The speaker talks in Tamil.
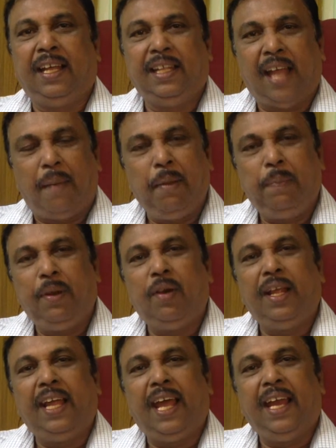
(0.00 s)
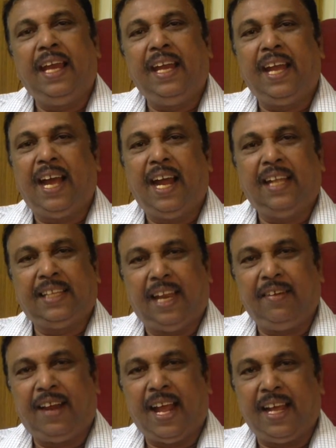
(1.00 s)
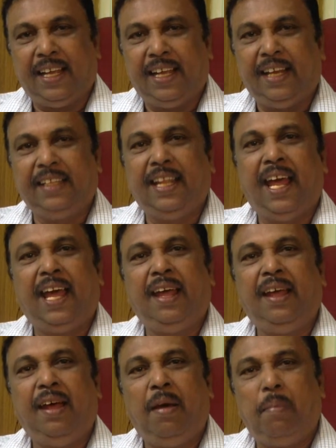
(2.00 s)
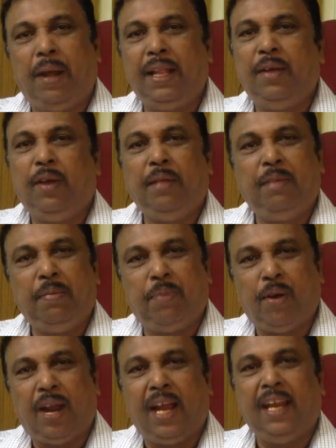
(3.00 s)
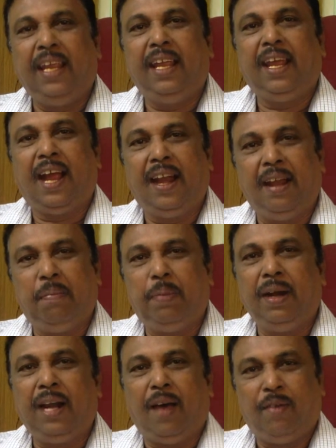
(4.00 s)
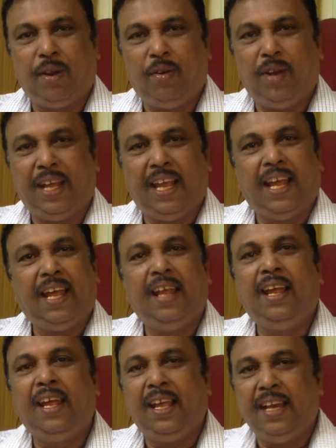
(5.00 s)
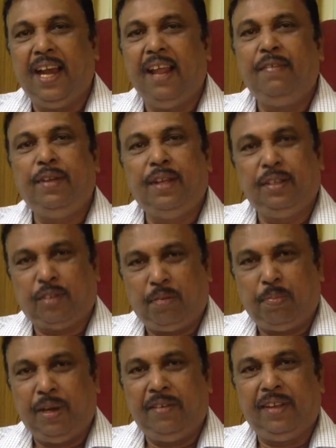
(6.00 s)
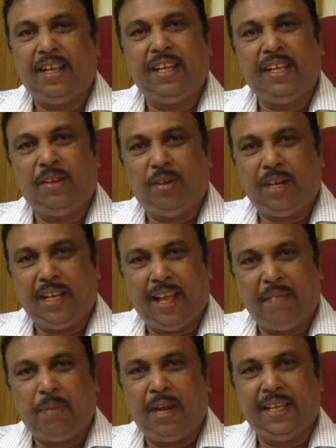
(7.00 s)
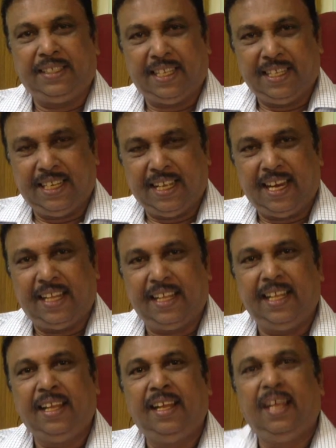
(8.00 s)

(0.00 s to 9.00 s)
இந்த அமைப்பினுடைய நீண்டகால தலைவராக இருந்த மனித உரிமை போராளி கண்ணப்பன் அவர்களுடைய நினைவு சொற்பொழிவுக்கு ஒரு ஏற்பாடை செய்திருக்கிறது